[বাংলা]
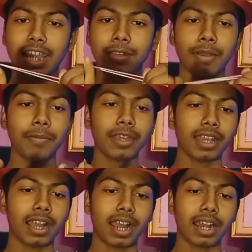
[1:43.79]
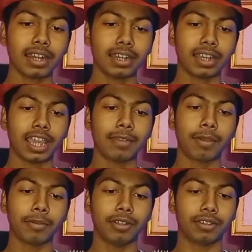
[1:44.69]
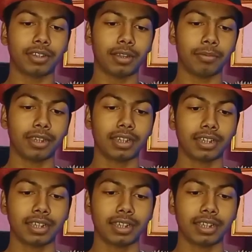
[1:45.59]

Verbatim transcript: এইভাবে আর এইভাবে ধরতে হবে